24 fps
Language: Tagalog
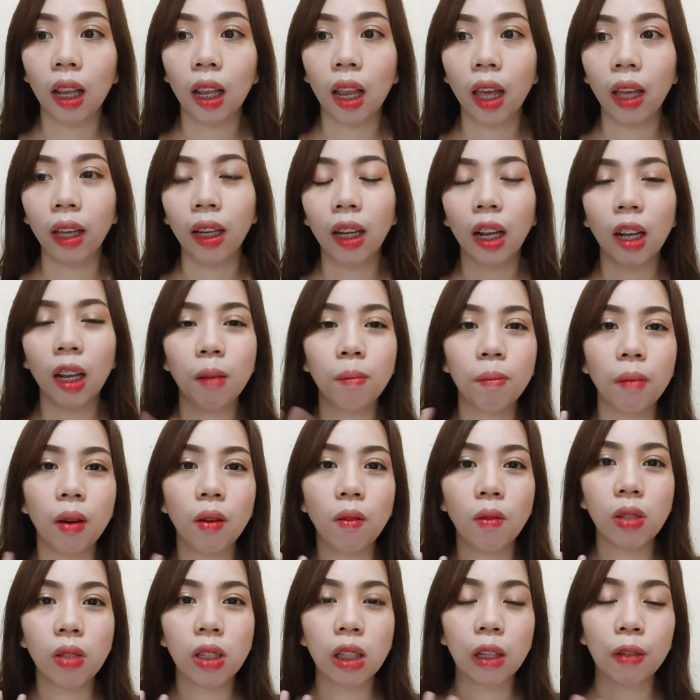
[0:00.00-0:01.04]
Like,
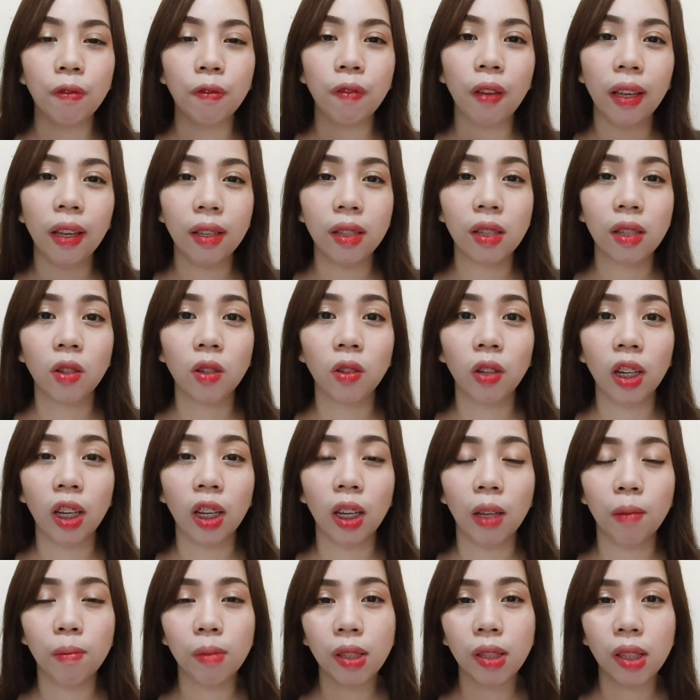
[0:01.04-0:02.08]
halimbawa sa face
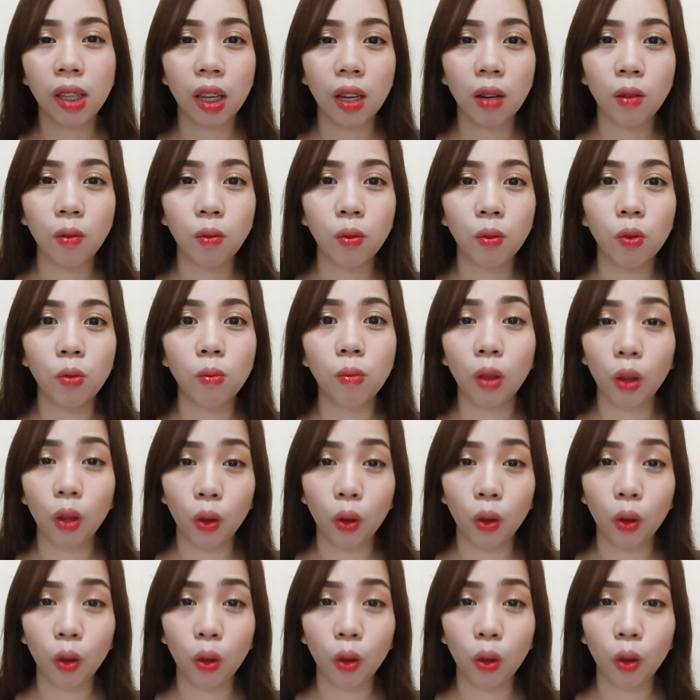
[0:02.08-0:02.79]
cream, serum,